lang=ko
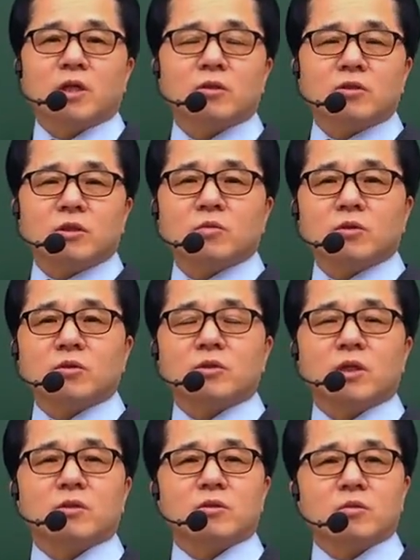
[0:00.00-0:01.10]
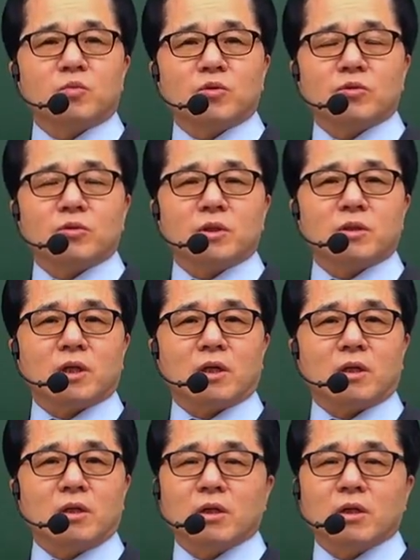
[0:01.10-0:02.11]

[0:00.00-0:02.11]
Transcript: 에너지는 전체 에너지는 보존된다.